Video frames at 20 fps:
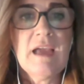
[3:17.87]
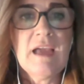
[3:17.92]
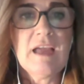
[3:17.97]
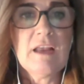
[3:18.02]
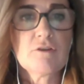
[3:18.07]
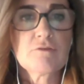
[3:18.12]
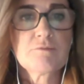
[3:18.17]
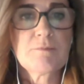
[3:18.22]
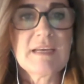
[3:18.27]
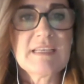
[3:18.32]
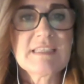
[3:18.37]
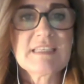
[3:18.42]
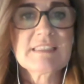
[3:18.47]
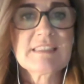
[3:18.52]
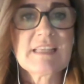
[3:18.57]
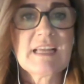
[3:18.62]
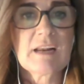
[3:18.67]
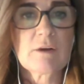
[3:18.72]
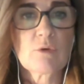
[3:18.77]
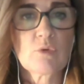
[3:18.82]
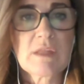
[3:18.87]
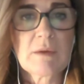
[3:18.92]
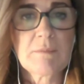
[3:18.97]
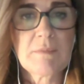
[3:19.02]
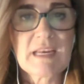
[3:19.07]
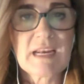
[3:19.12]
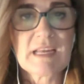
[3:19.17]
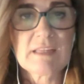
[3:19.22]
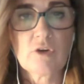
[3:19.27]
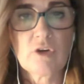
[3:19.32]
en los países de la ruta
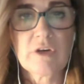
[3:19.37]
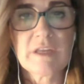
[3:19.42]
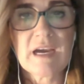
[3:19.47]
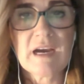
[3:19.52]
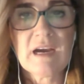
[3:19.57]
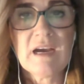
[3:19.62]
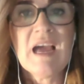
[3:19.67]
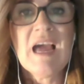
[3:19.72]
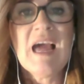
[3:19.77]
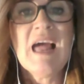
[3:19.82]
migratoria,